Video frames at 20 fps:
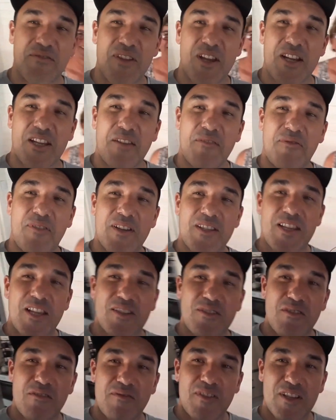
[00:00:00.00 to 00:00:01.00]
vem aqui fazer
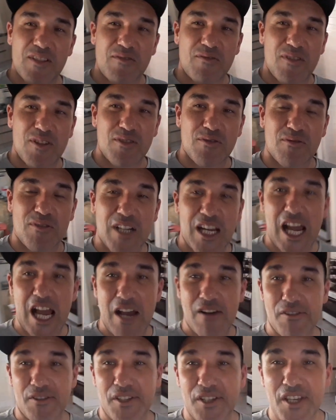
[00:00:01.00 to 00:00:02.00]
resolver as coisas do
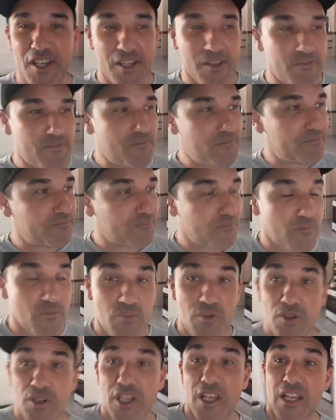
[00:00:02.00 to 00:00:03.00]
carro aqui.
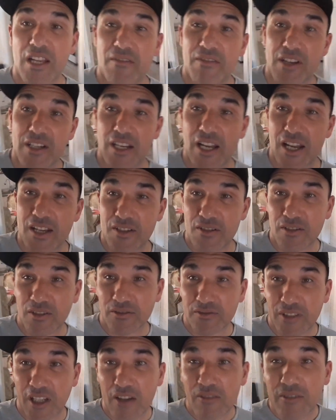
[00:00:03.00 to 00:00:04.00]
Porque na verdade eu
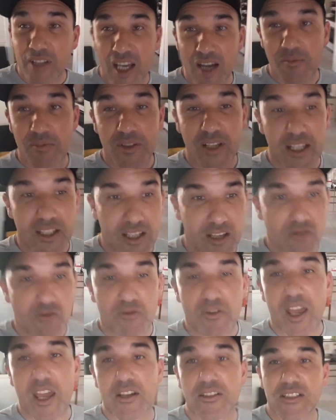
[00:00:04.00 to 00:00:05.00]
não tenho tempo, né? Daí o
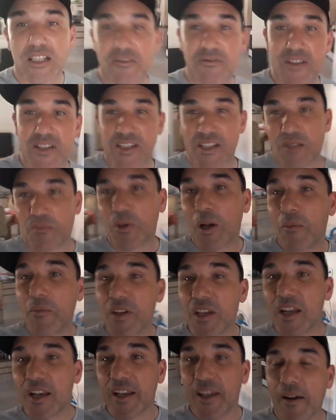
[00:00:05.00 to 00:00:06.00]
velho que tá fazendo pra
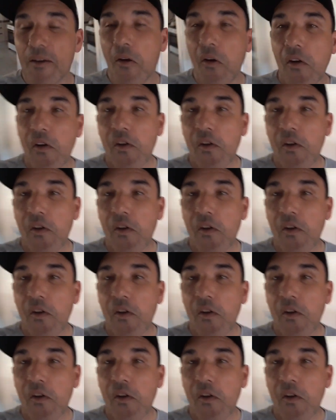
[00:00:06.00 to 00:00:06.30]
mim ali